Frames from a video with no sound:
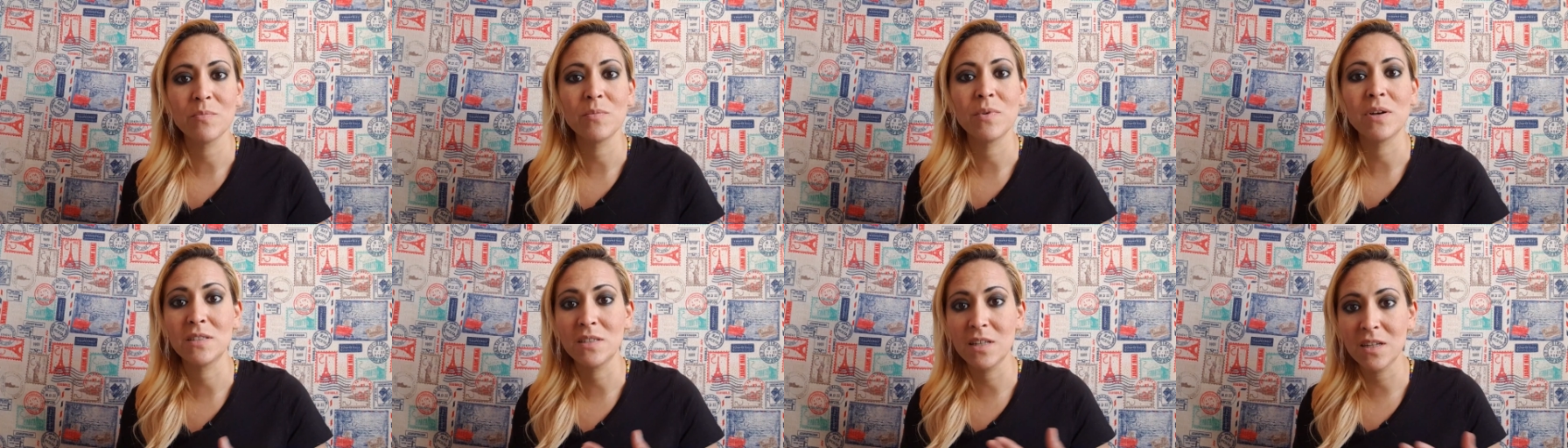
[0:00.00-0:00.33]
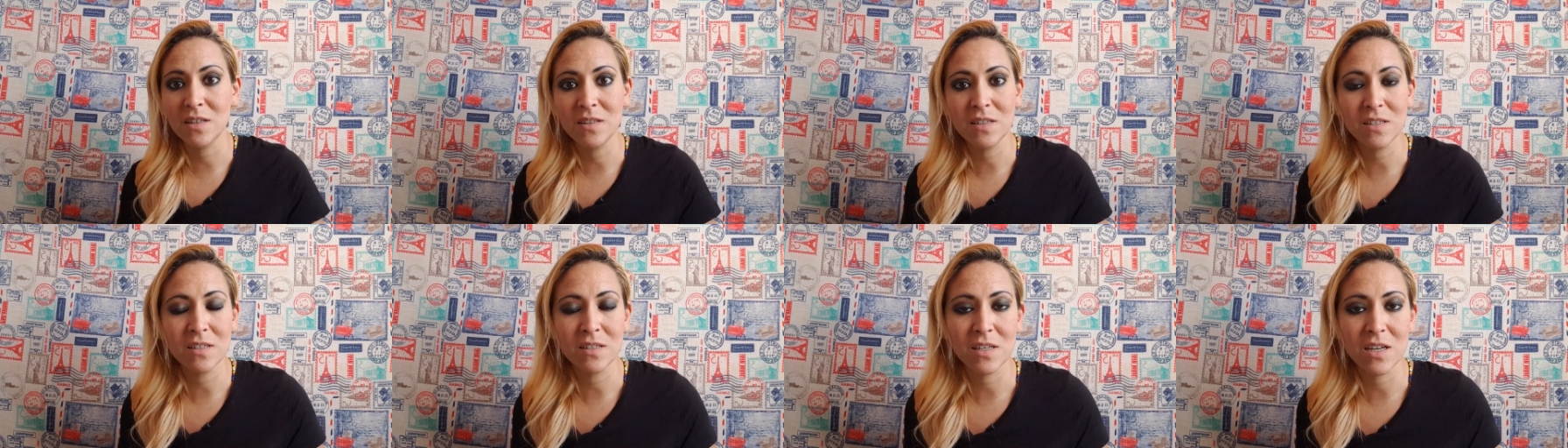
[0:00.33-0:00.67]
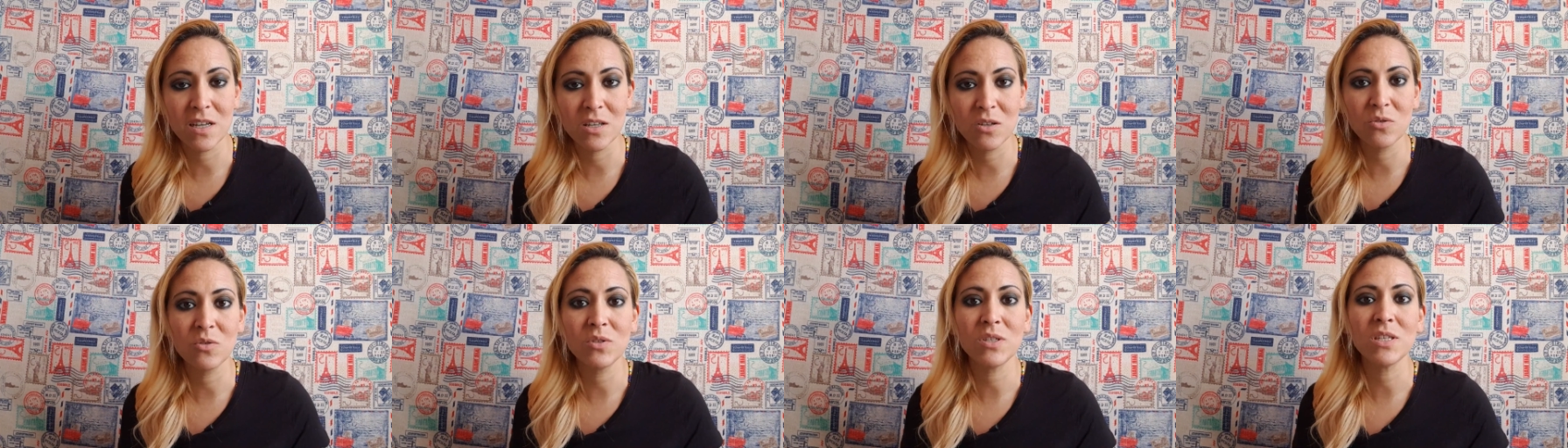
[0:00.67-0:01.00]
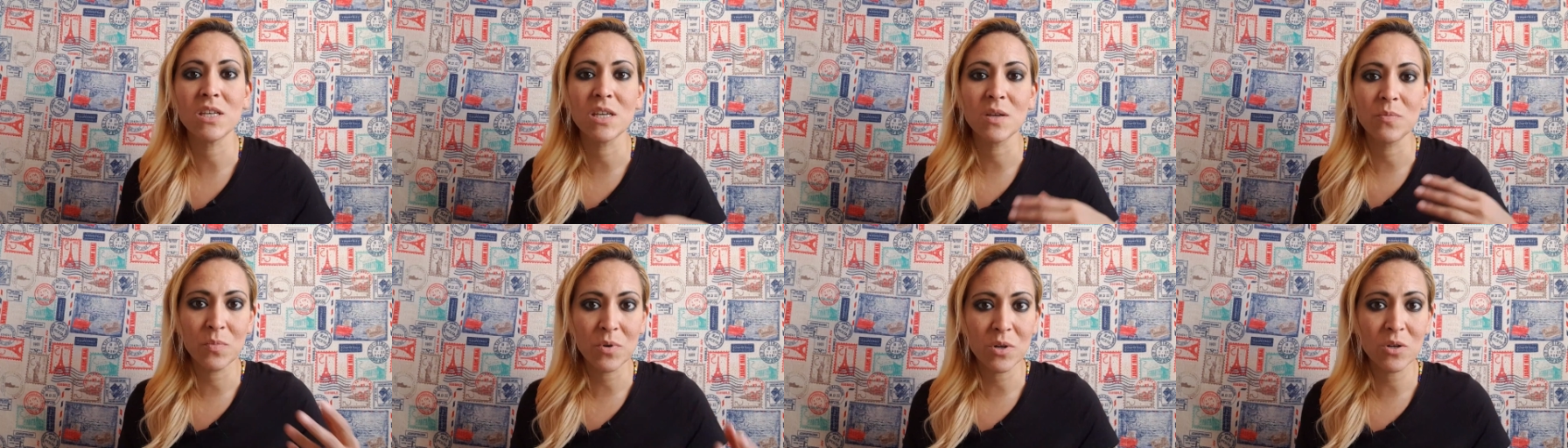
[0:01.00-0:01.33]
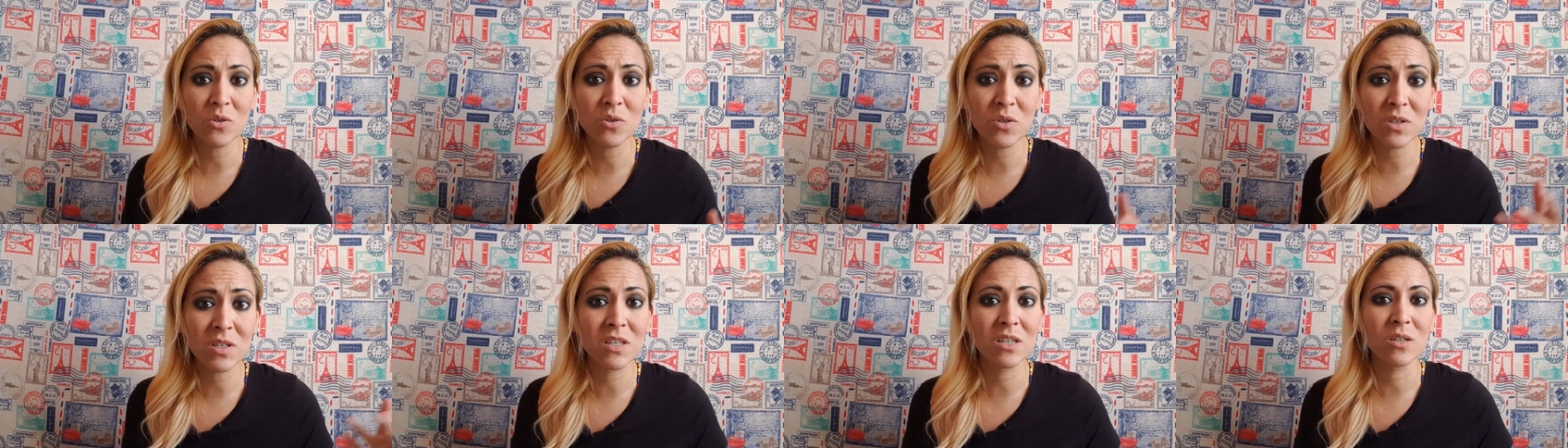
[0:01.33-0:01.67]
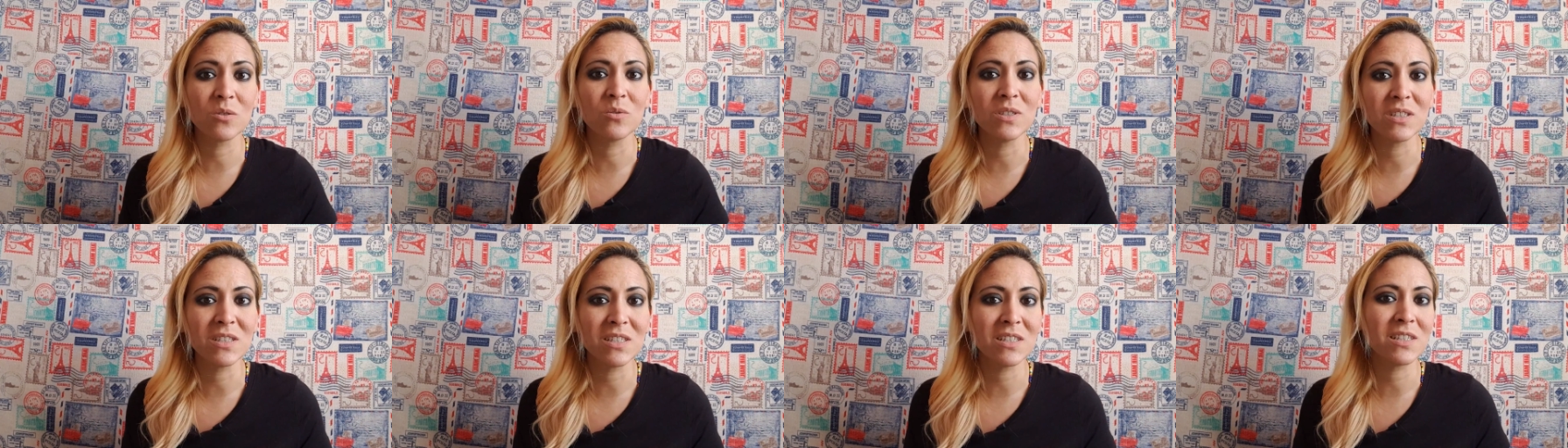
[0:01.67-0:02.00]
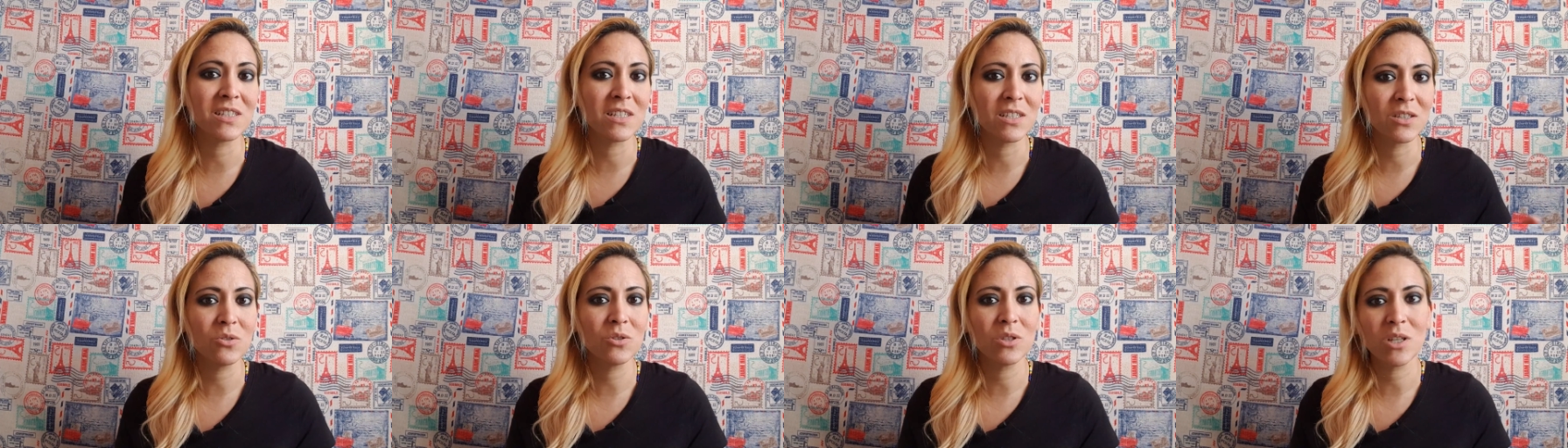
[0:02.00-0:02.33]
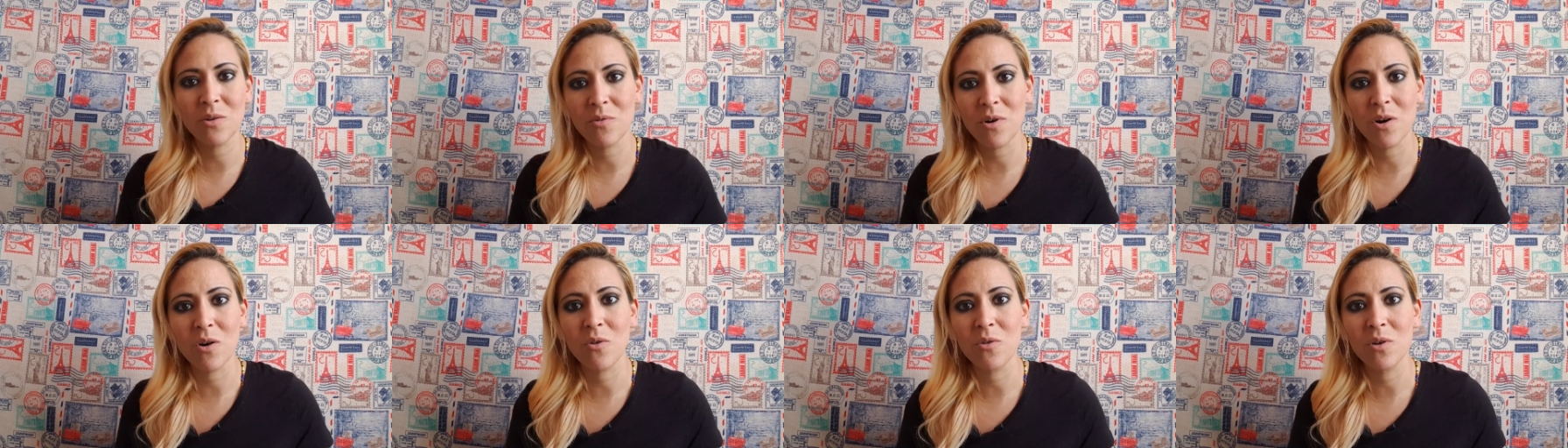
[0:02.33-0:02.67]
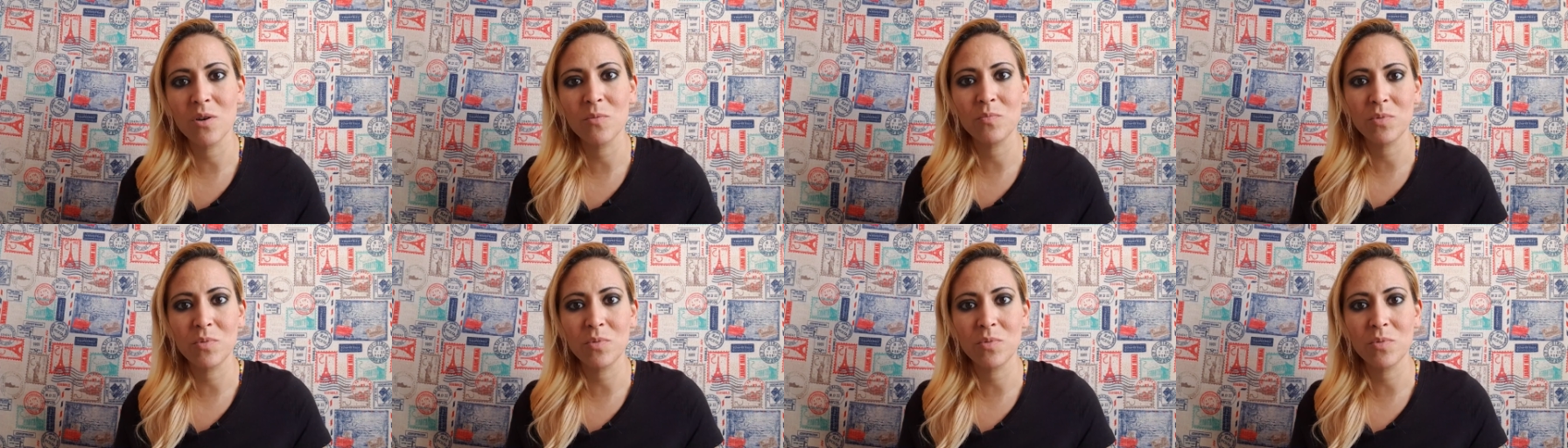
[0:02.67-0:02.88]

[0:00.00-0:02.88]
bastantes años y que por eso es que cuesta tanto trabajo de